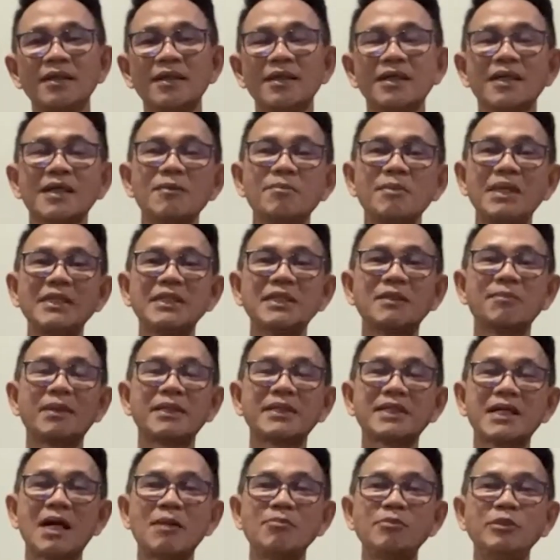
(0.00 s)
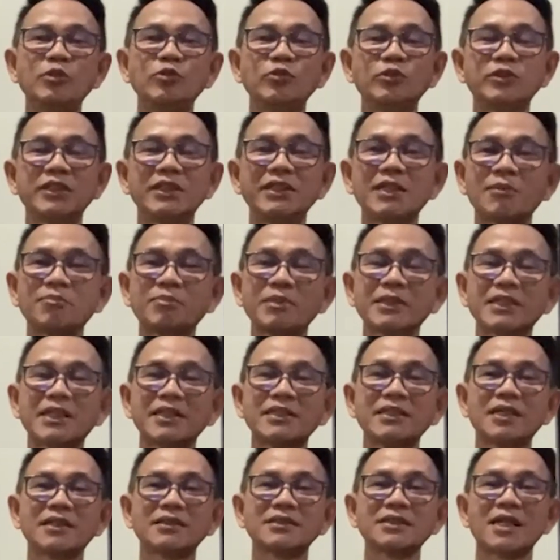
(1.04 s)
Kembali kepada Aminuddin yang
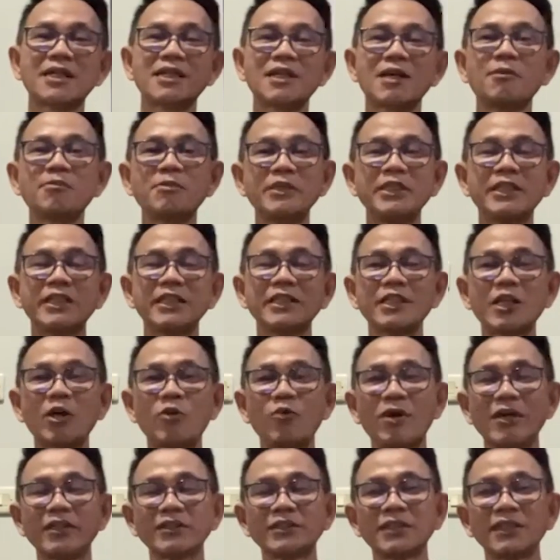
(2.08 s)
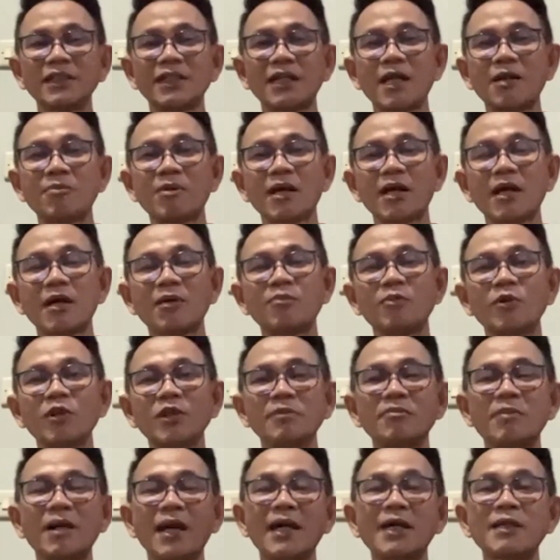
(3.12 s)
bertanya, saya menderita wasir, apakah
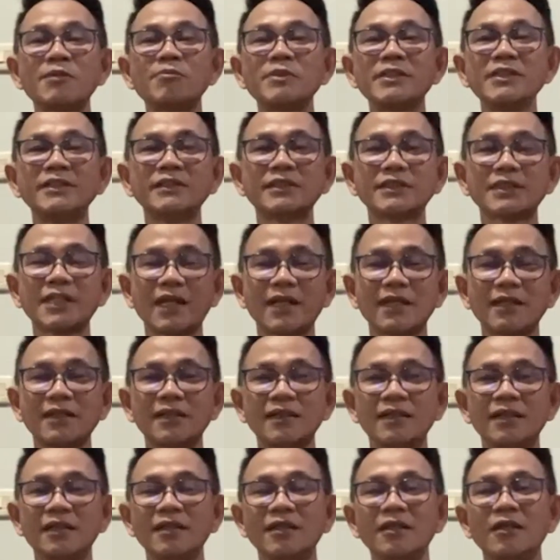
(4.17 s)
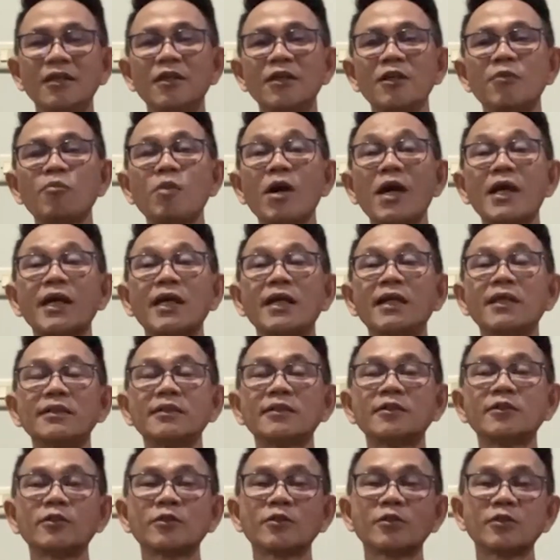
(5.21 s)
boleh makan mie instan?
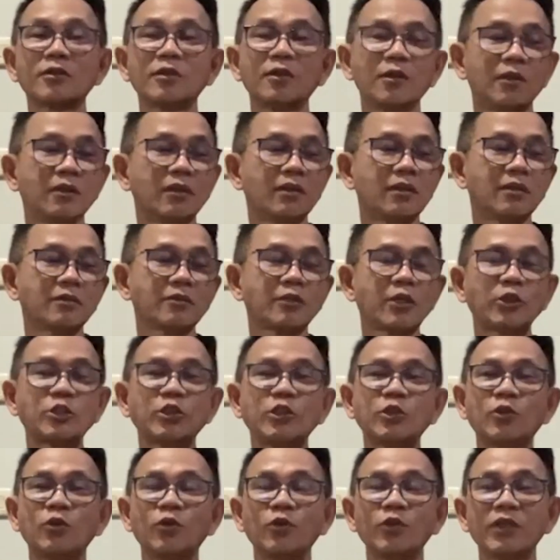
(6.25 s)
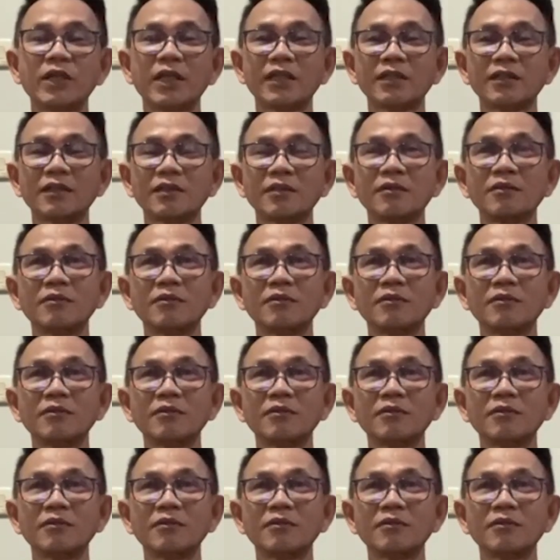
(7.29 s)
Makan nasi goreng,